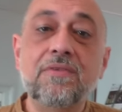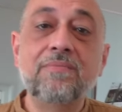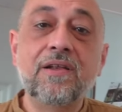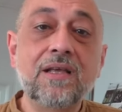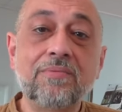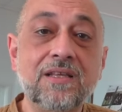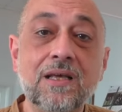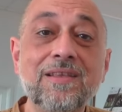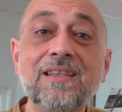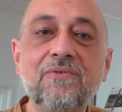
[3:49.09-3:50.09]
libreria
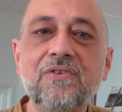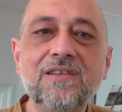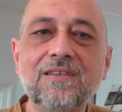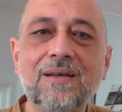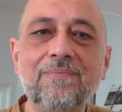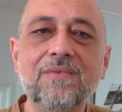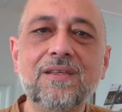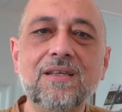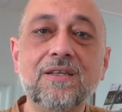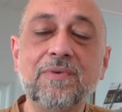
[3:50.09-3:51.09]
praticamente infinita
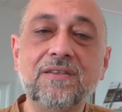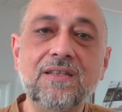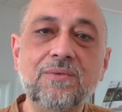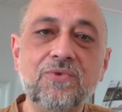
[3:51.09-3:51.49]
di spartiti